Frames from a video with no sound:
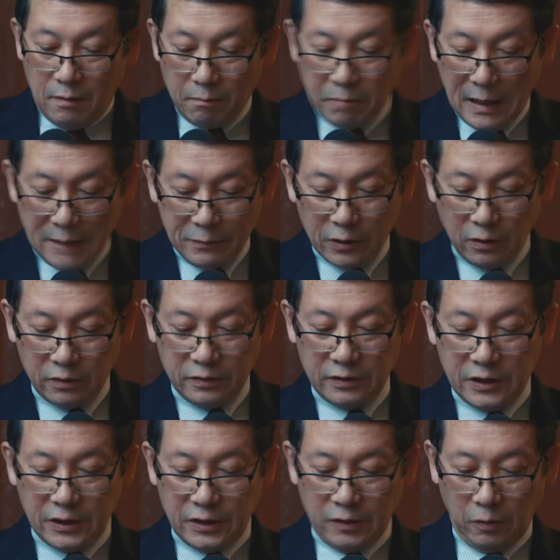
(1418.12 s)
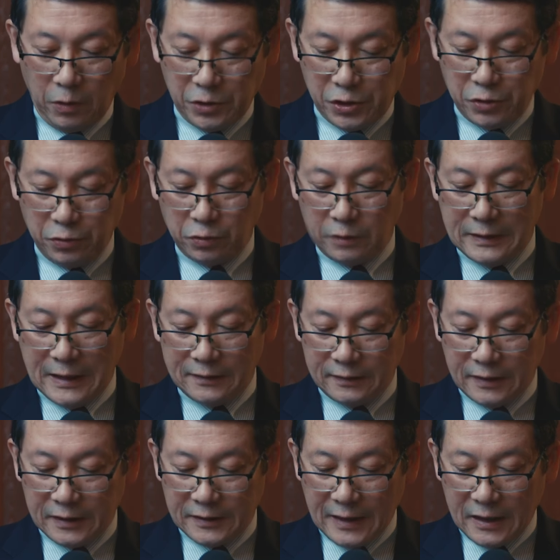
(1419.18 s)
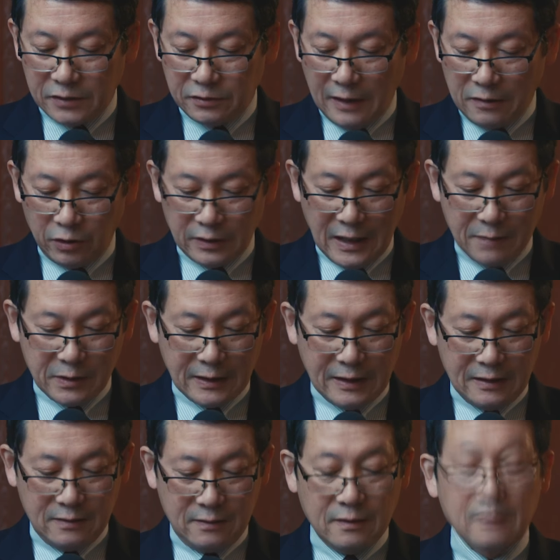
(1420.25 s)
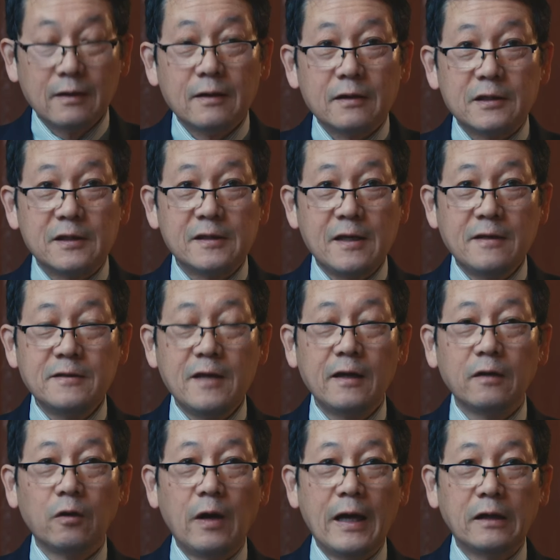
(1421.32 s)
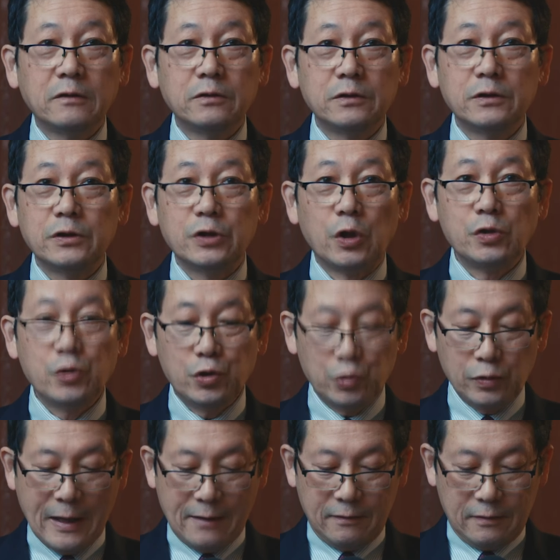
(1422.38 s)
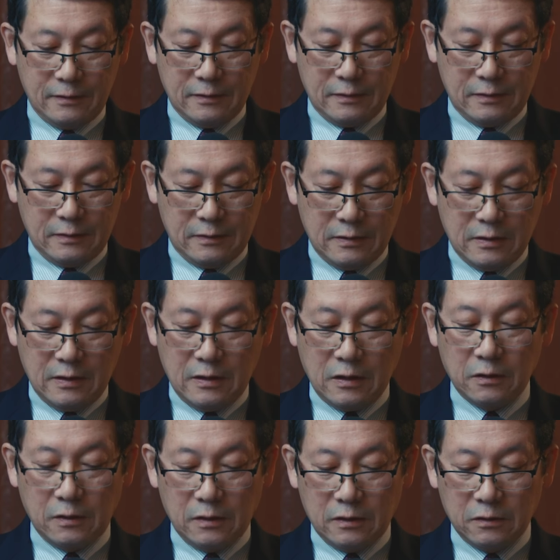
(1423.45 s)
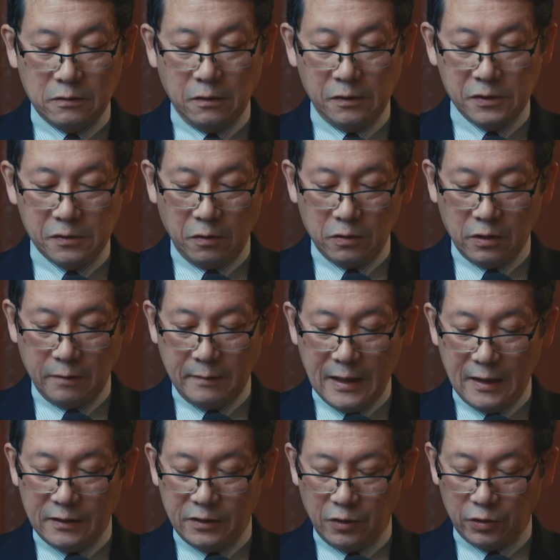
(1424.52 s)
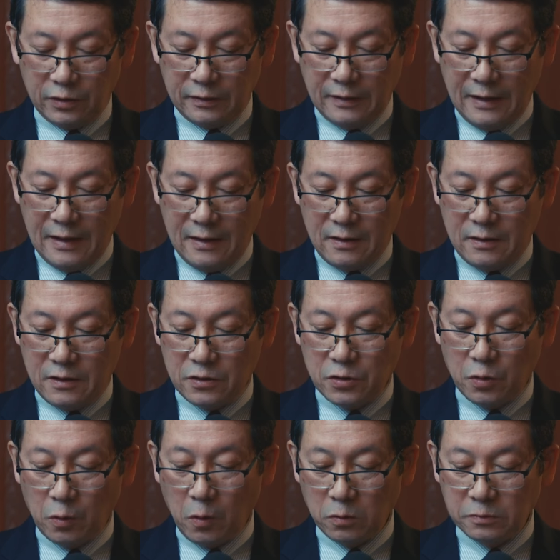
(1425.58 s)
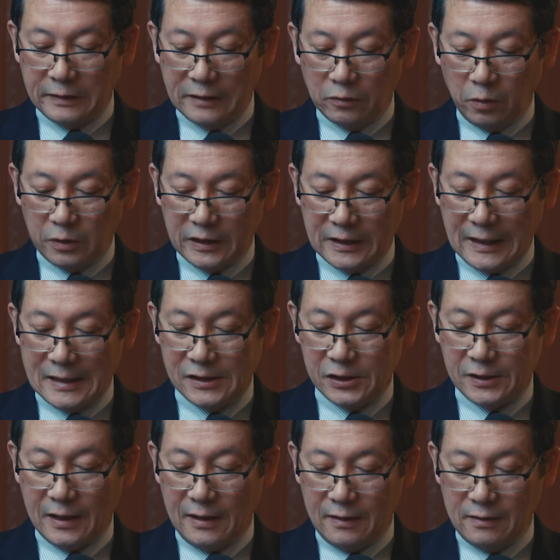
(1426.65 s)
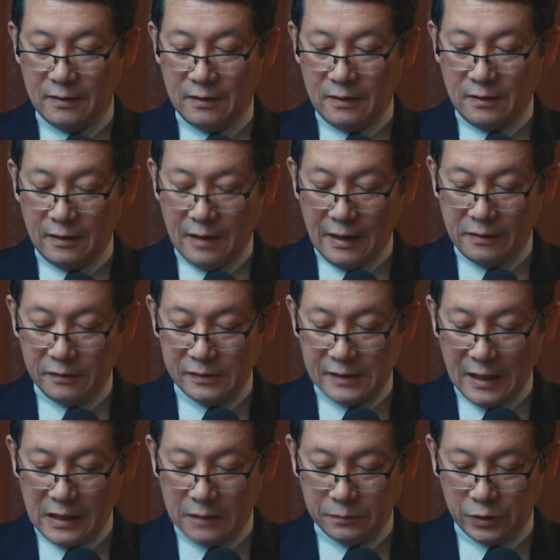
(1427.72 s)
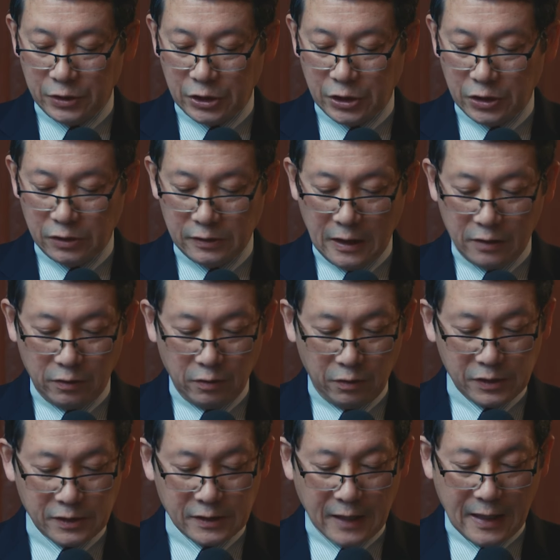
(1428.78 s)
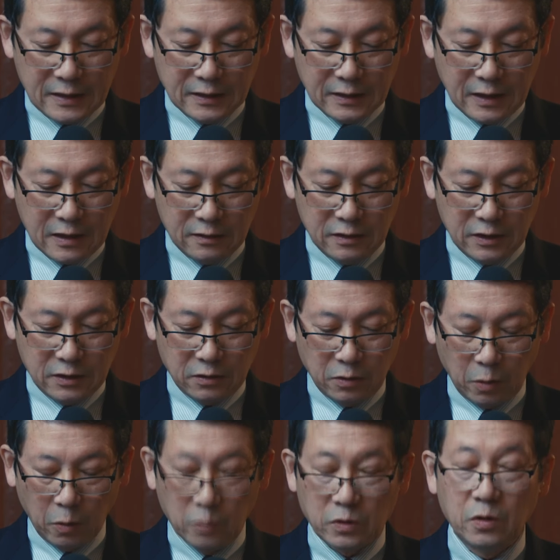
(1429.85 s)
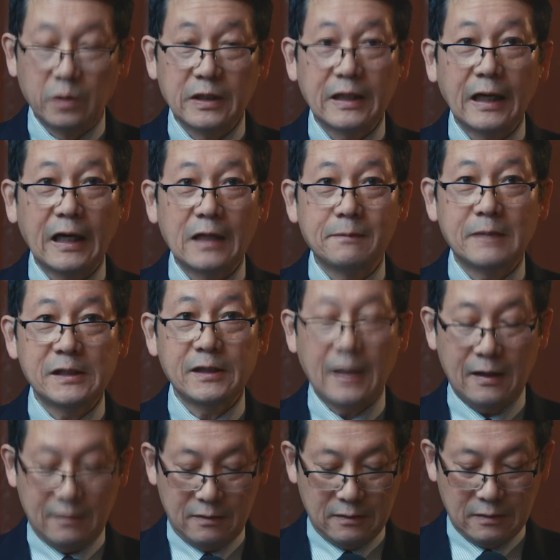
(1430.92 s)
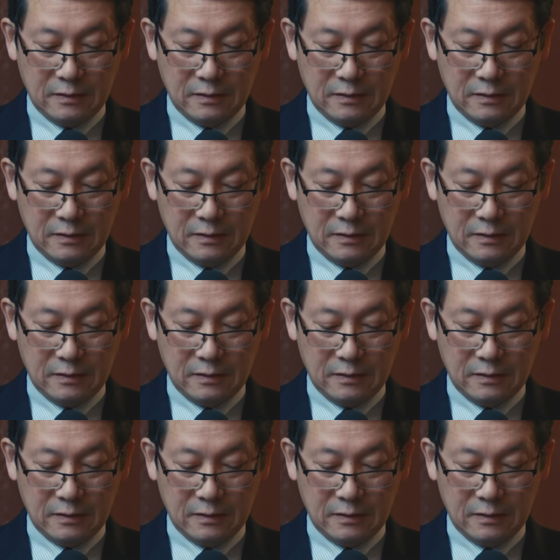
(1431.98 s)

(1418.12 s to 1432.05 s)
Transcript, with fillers: バビロンに捕囚となっていたユダの民が、紀元前540年、クロス王の命によって祖国へと帰還して、エルサレム神殿の再建に取り掛かりました。